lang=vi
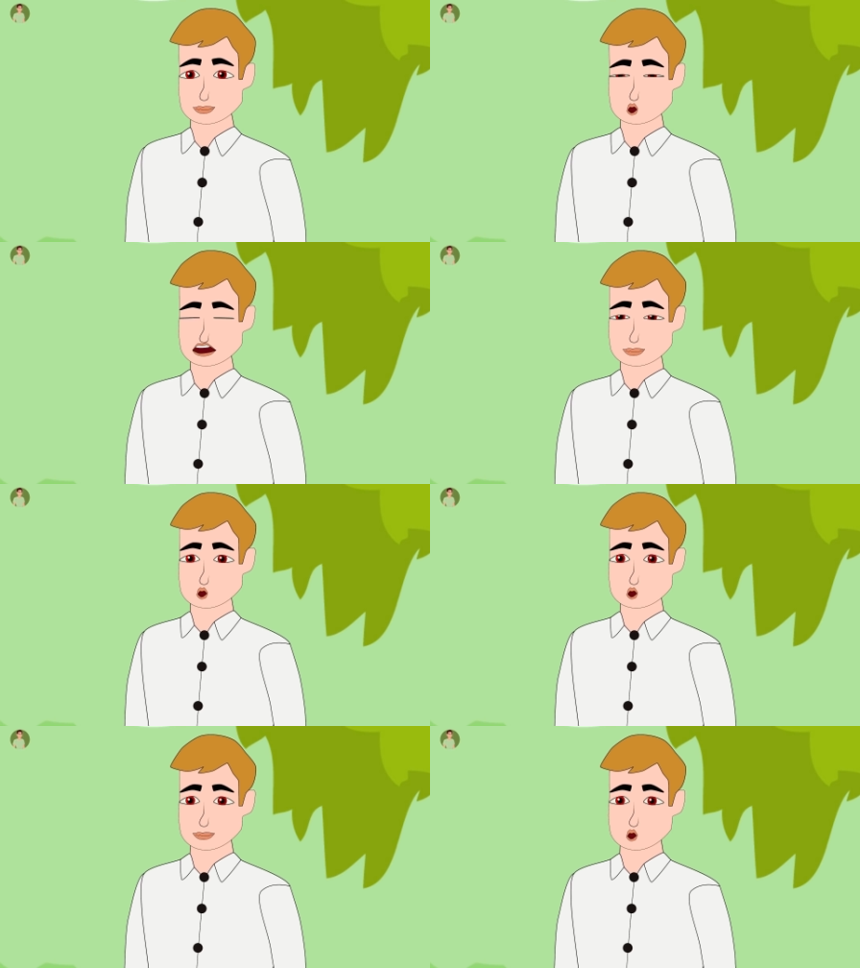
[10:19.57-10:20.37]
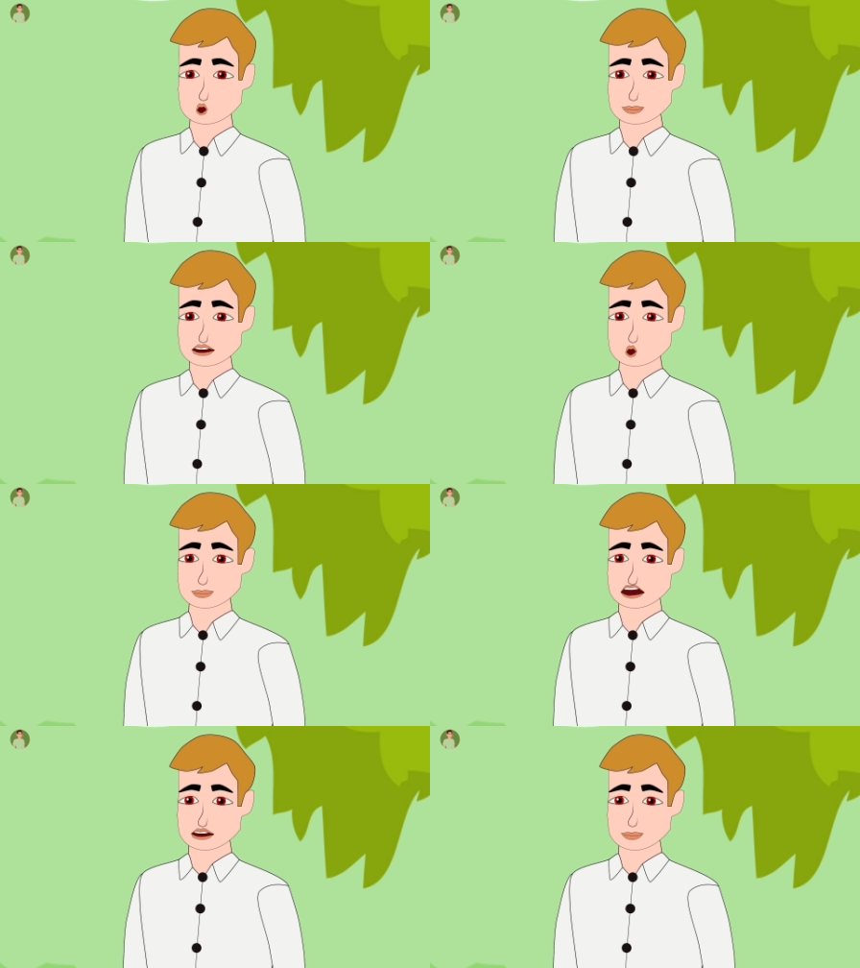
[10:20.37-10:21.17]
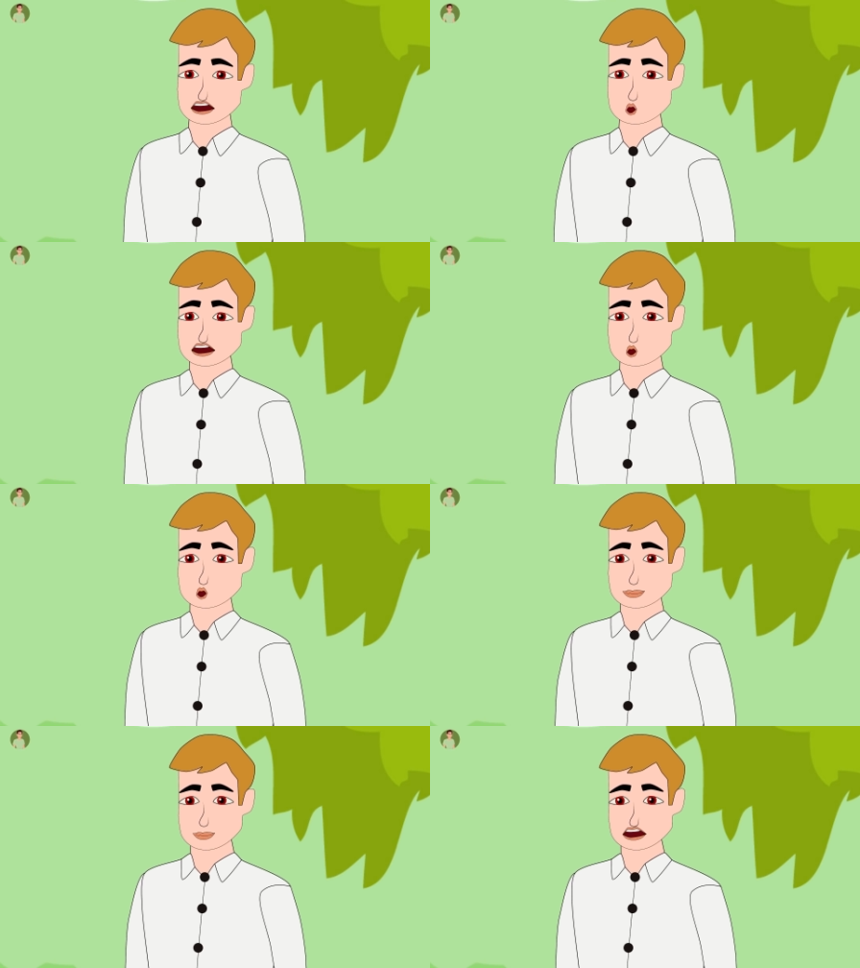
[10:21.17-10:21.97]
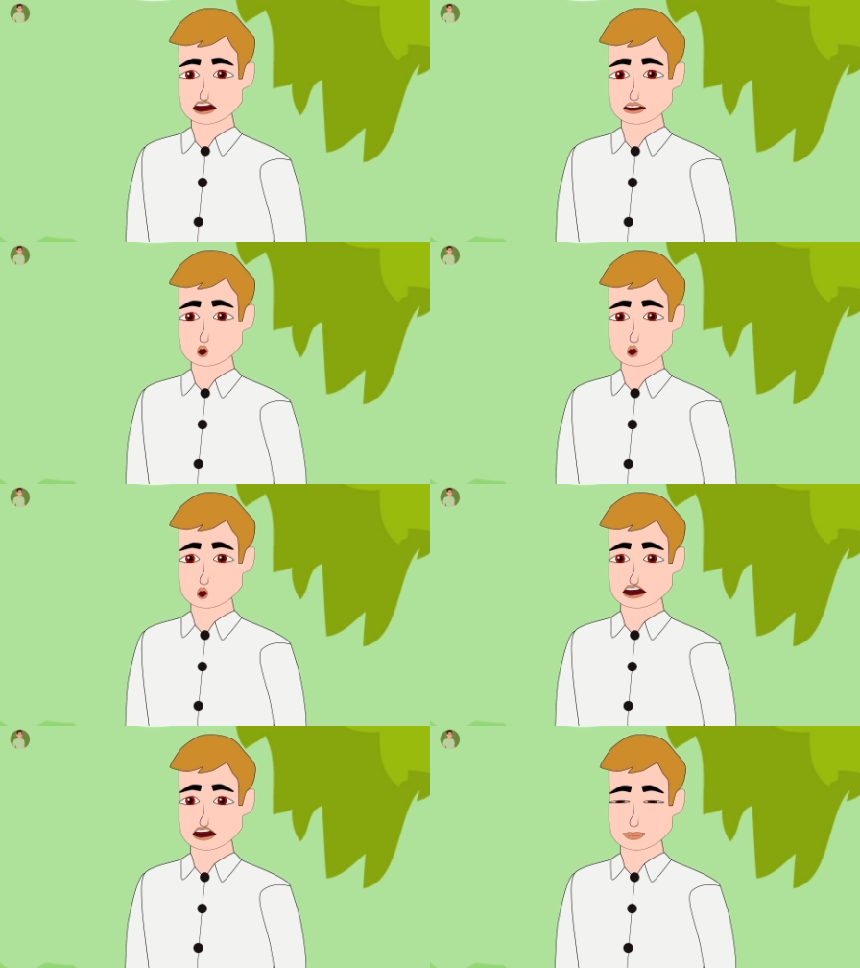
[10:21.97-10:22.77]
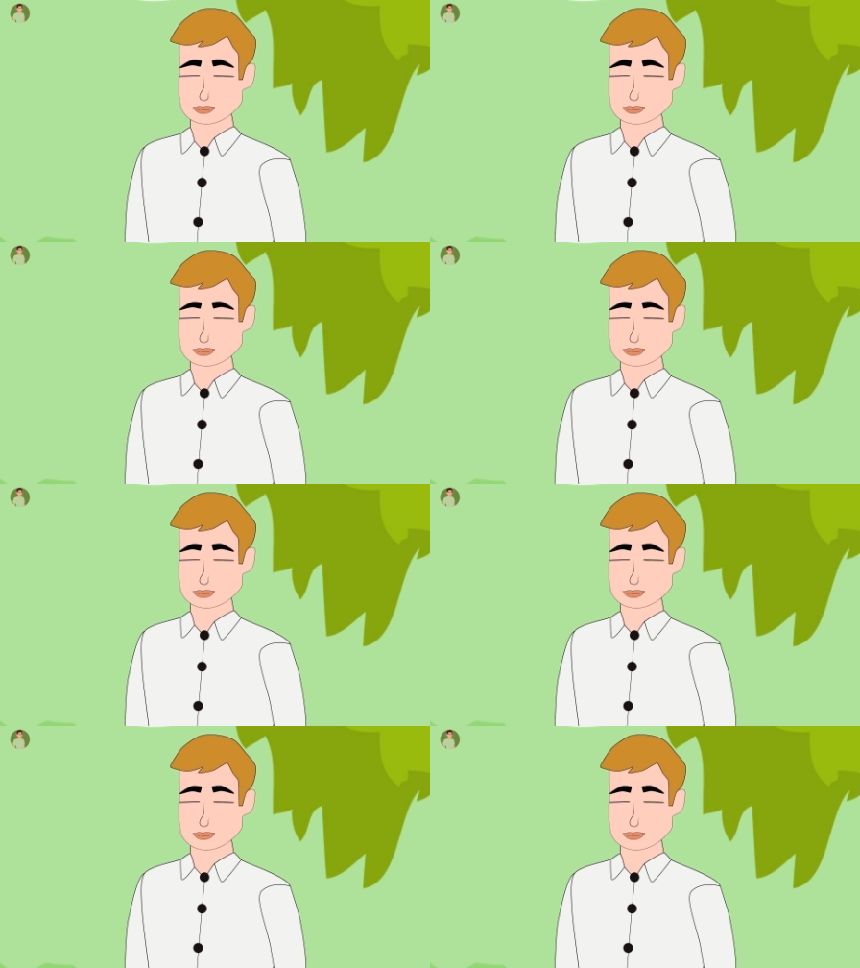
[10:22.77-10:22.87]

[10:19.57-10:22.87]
tôi chỉ đặt bài đặt tắc coi dương mình phò đai